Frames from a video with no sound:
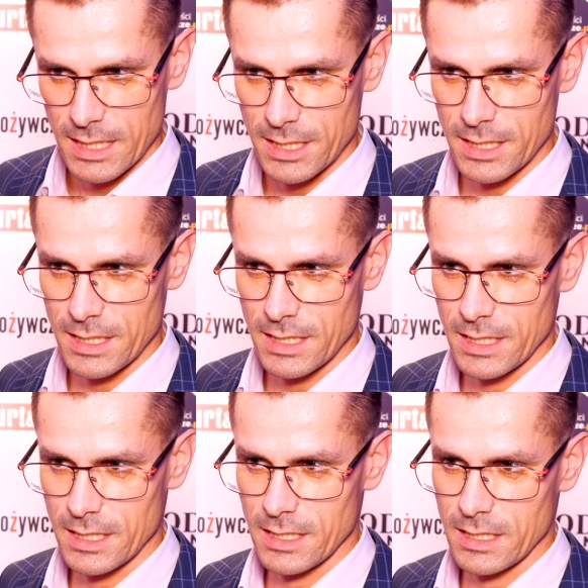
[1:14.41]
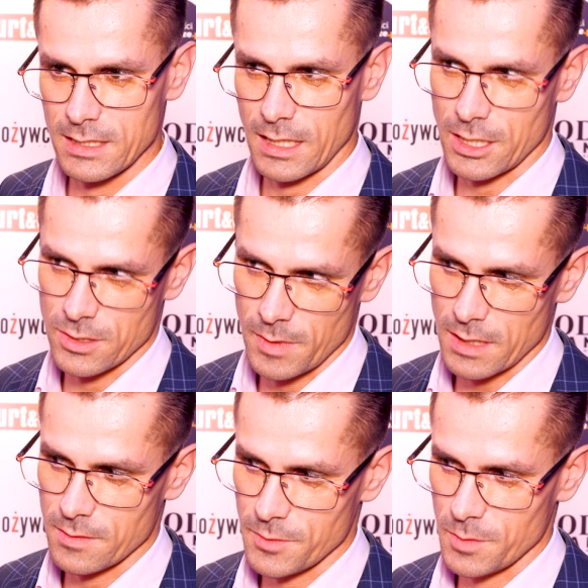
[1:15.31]
i, i za każdym
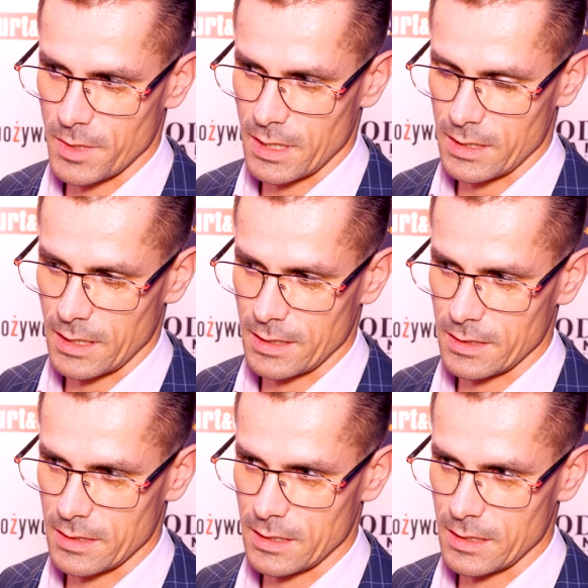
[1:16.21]
razem w sumie ten,